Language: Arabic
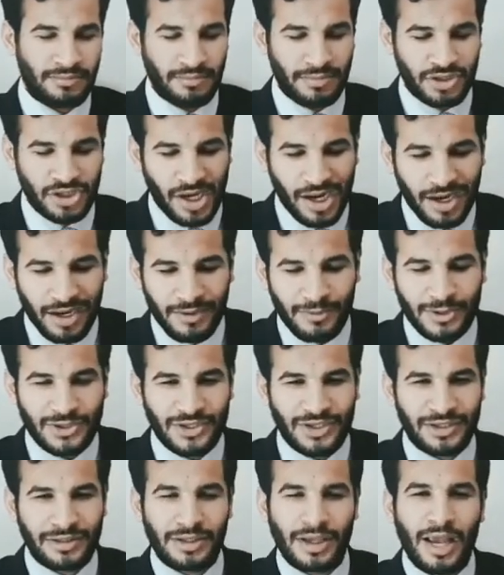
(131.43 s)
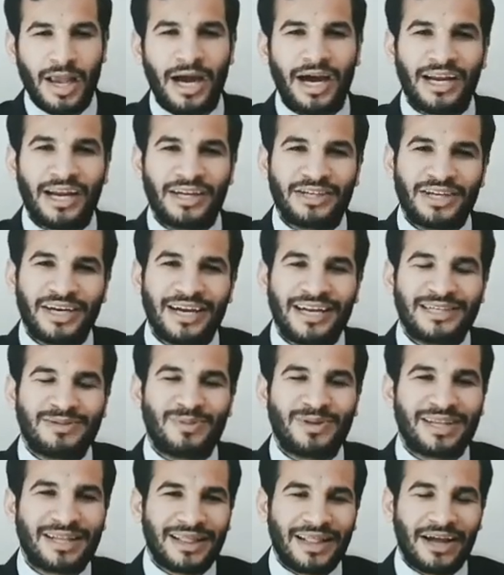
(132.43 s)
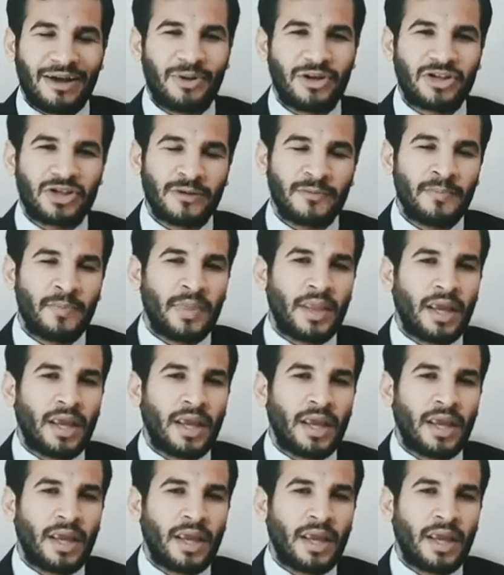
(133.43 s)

بشكل بسيط علشان الناس ما تتلخبطش